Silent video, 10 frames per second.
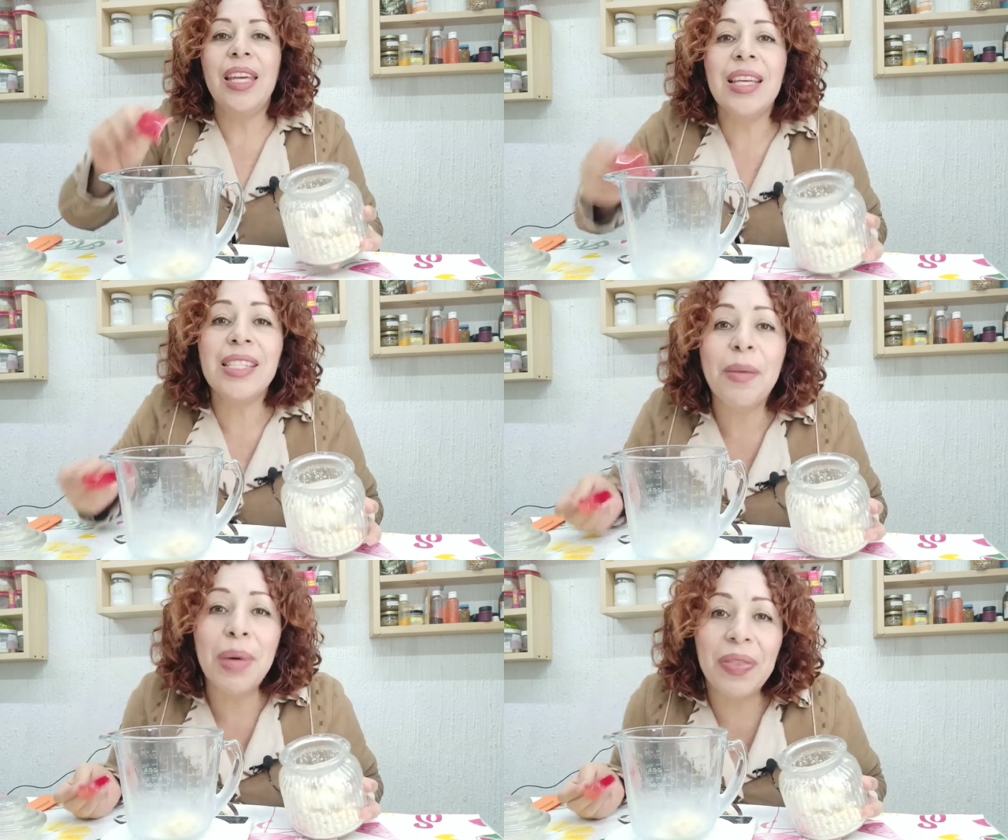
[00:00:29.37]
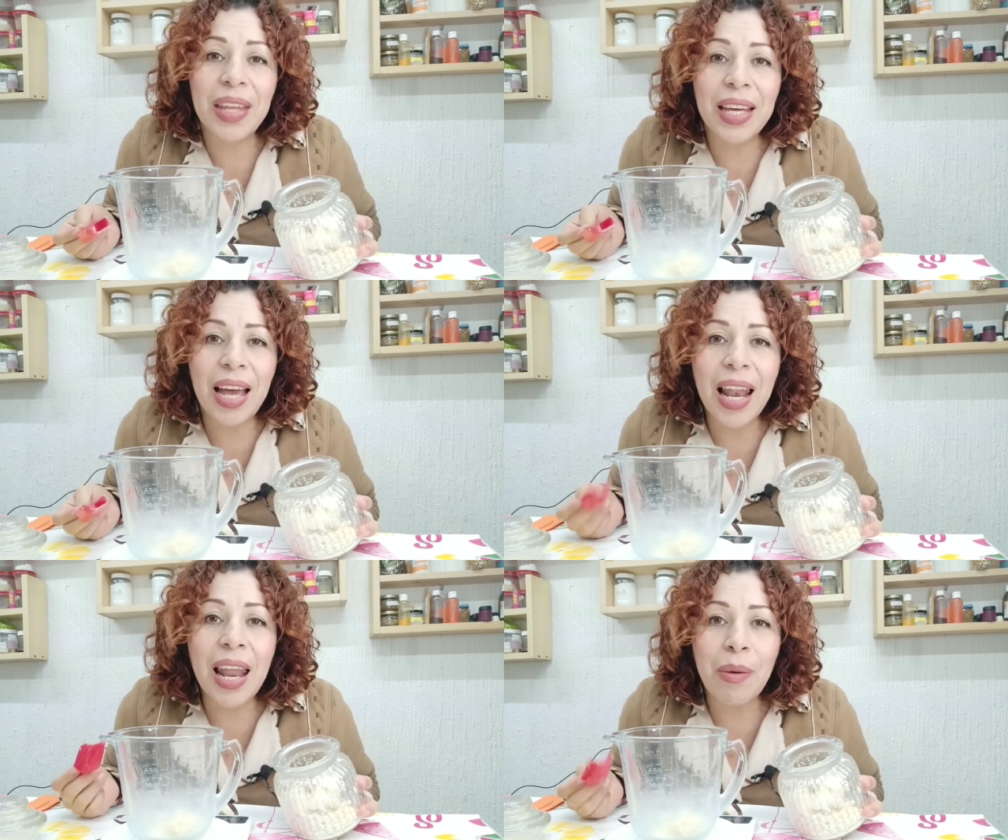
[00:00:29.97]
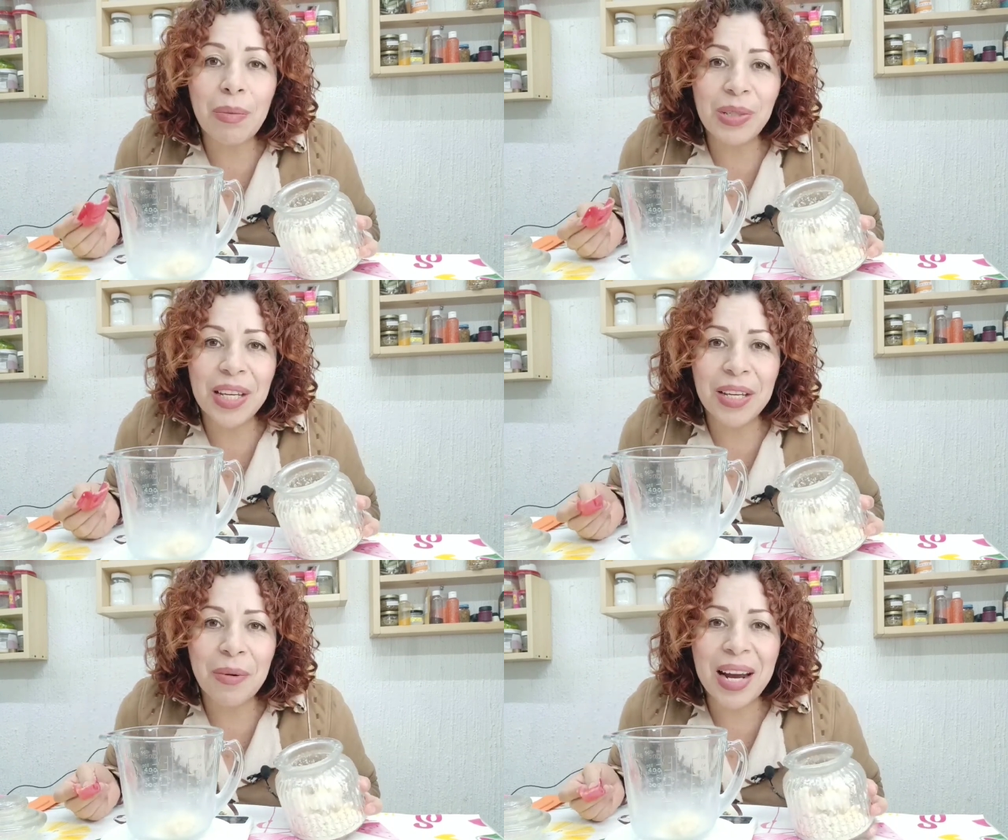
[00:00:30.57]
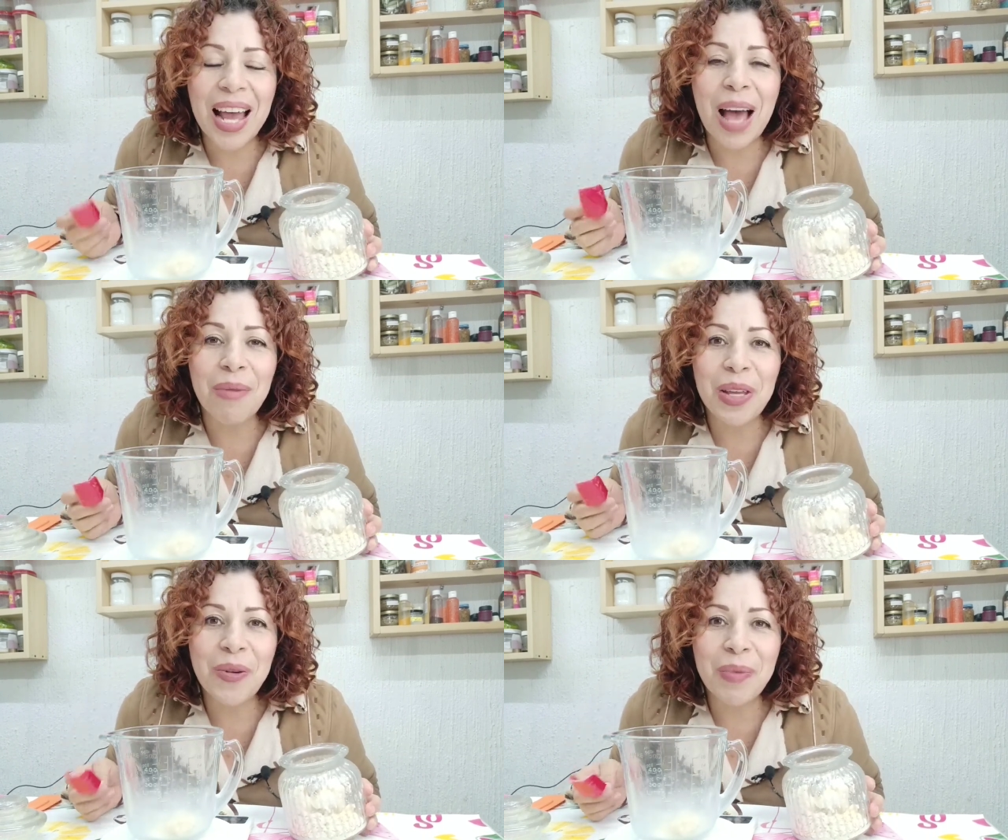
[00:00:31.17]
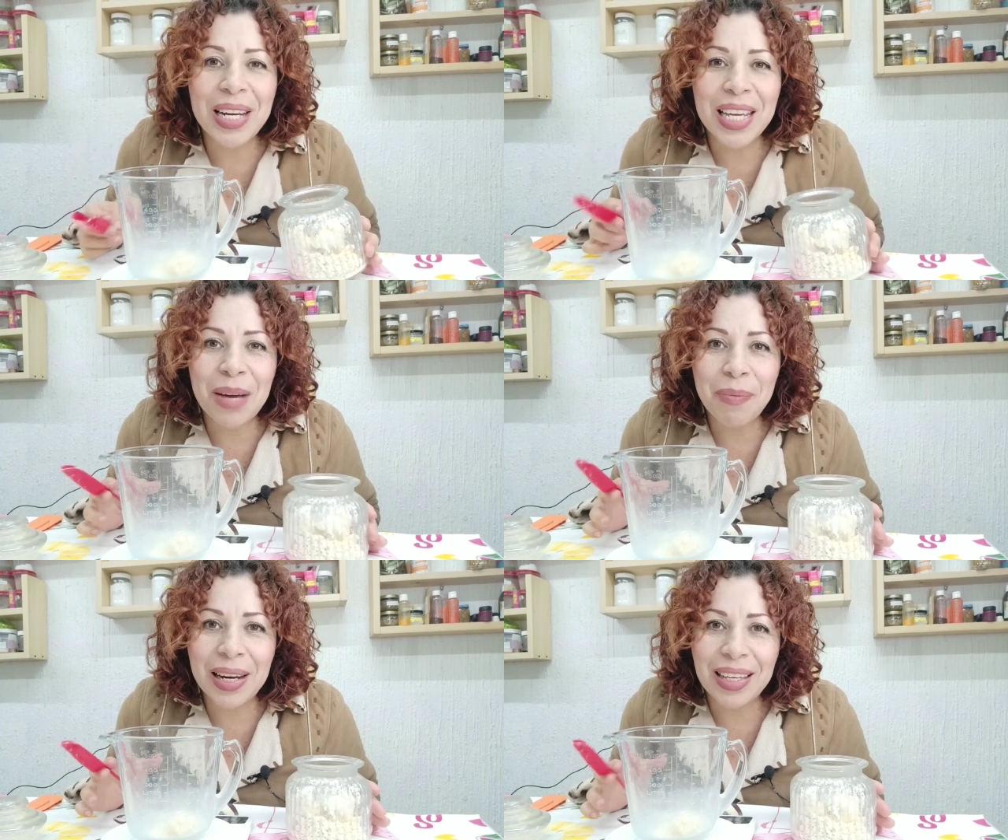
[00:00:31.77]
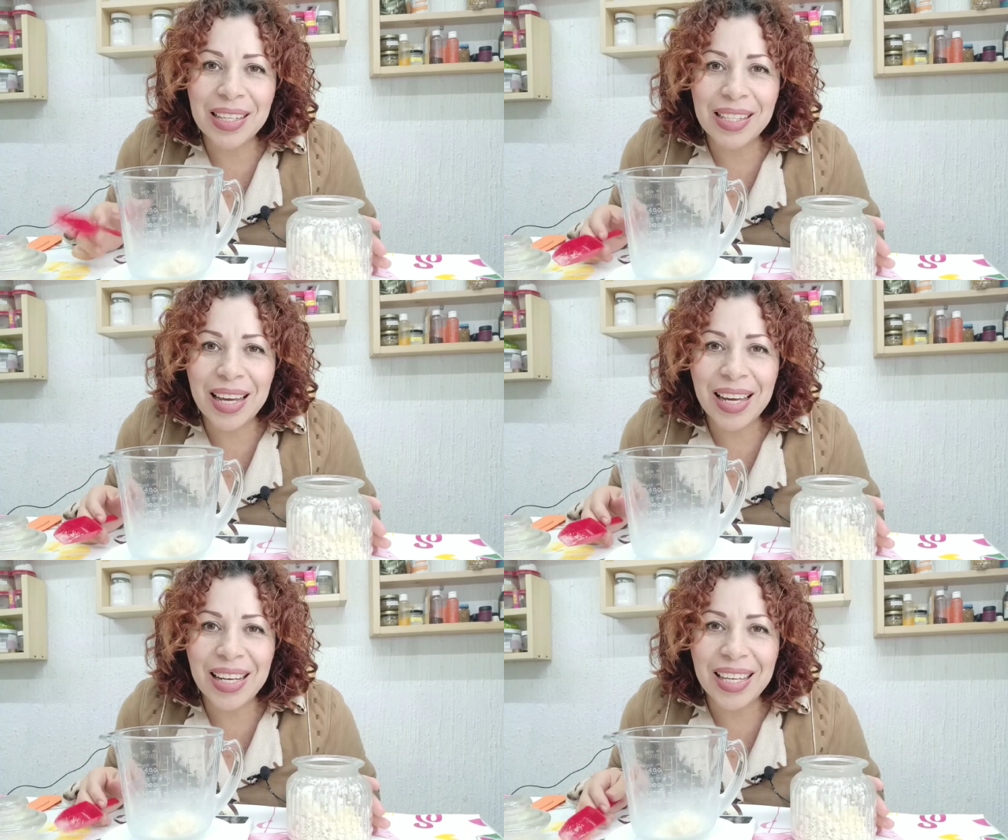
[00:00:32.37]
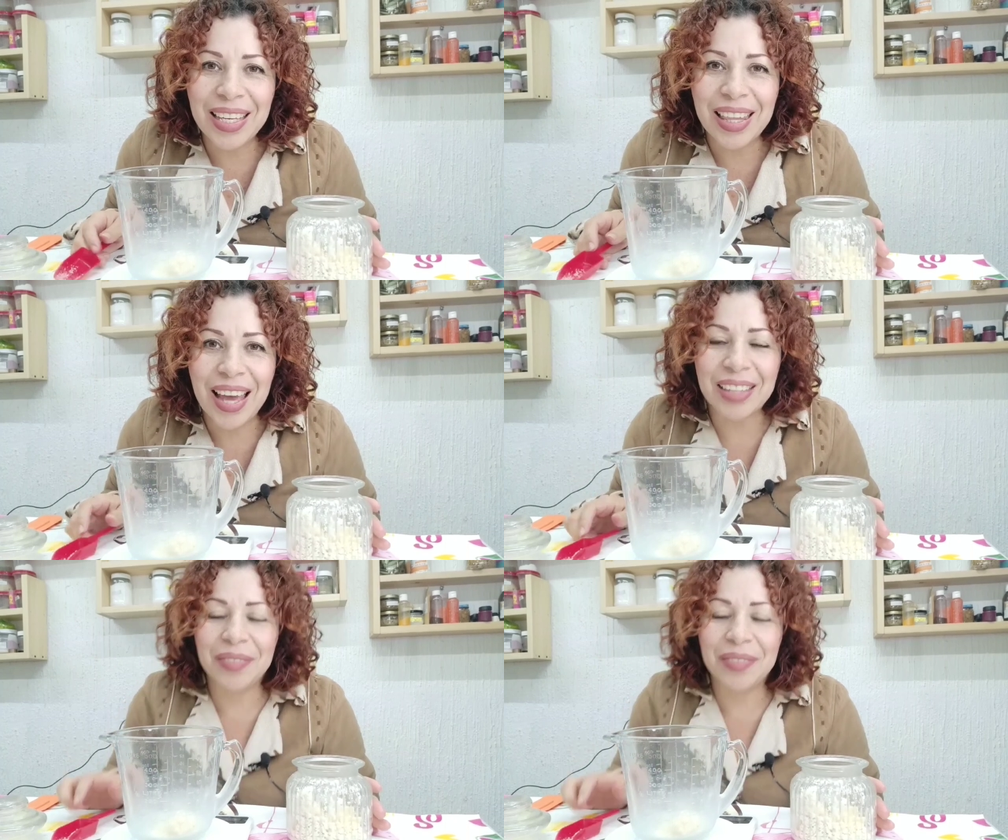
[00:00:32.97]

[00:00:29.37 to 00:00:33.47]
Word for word: y esta manteca la vamos a llevar a baño María para que se haga líquida.